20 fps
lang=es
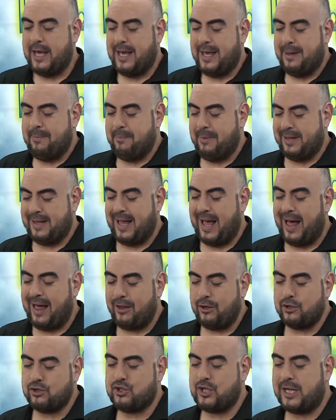
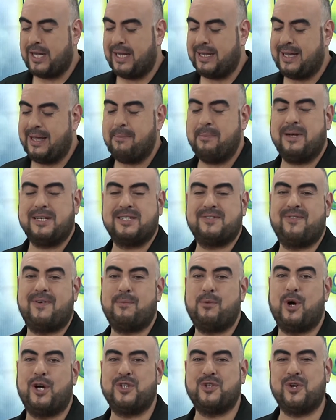invitados y qué temas
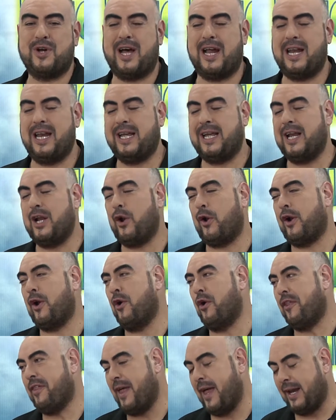vamos a tocar, les quiero
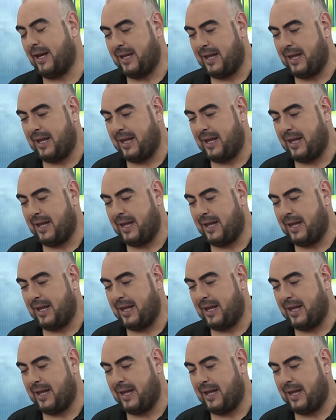recordar